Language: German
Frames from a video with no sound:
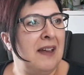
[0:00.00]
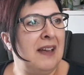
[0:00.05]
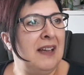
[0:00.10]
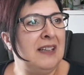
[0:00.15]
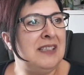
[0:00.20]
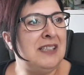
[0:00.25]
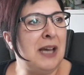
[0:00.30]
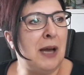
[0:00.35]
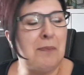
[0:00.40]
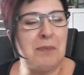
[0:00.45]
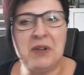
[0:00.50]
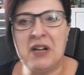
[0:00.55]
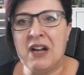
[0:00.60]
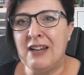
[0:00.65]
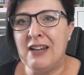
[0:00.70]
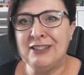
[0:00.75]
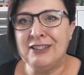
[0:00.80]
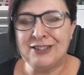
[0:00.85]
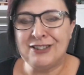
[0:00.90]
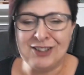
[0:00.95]
Ich habe
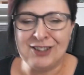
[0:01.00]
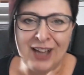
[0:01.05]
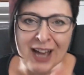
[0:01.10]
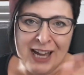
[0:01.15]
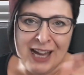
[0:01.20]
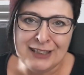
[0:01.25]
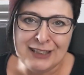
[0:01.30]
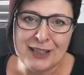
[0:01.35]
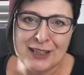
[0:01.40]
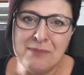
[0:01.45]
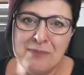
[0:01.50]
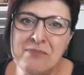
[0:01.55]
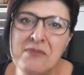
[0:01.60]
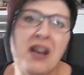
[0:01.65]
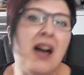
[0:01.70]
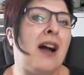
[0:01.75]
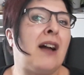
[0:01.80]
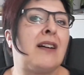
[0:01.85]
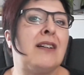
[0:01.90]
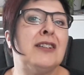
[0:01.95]
keine Zeit im
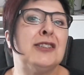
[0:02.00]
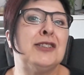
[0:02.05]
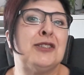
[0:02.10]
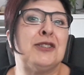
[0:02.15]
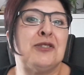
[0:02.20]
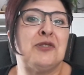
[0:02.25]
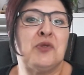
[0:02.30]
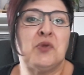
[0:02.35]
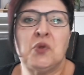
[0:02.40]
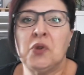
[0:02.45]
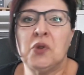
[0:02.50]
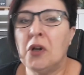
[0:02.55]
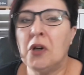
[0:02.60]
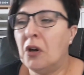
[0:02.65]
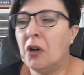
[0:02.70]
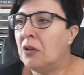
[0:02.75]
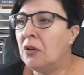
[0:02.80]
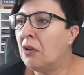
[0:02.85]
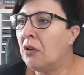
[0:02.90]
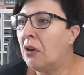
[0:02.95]
Nacken.
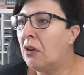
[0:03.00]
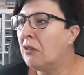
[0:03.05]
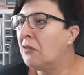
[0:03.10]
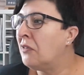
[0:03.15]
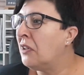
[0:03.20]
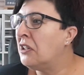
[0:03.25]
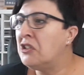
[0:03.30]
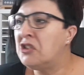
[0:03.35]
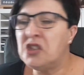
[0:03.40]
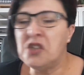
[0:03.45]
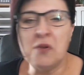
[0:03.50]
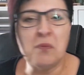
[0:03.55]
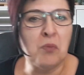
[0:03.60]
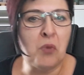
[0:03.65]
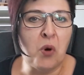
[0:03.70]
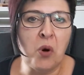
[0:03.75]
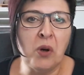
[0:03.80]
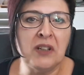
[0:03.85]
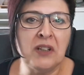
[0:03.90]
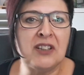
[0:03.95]
Ne? Und wenn ich hier
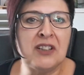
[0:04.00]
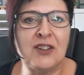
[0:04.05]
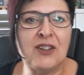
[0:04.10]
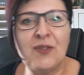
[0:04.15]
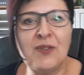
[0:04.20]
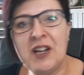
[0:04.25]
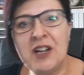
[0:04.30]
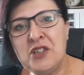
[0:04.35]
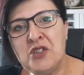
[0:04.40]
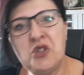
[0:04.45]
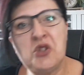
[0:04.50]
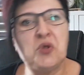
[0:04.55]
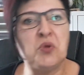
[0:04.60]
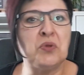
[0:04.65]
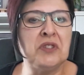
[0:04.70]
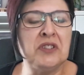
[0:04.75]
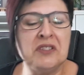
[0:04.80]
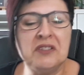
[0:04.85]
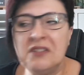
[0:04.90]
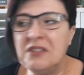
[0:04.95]
morgens zwei
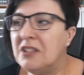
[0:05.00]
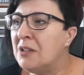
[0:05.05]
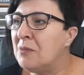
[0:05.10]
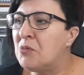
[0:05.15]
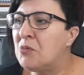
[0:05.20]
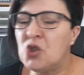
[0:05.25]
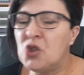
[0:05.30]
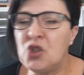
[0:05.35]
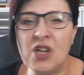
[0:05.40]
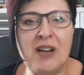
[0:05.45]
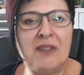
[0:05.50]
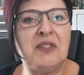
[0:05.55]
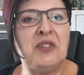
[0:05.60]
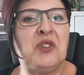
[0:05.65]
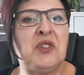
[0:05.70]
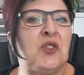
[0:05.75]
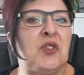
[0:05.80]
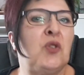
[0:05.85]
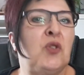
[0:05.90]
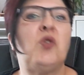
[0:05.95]
Stunden im
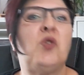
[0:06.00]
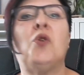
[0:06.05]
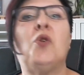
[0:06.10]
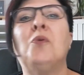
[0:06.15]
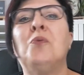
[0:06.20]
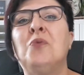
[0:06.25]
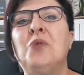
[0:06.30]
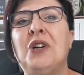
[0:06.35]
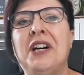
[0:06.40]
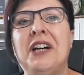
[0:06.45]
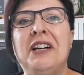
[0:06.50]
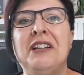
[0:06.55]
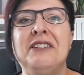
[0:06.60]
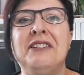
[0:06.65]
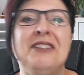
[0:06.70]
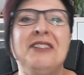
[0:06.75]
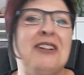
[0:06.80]
Schlafanzug rumrenne,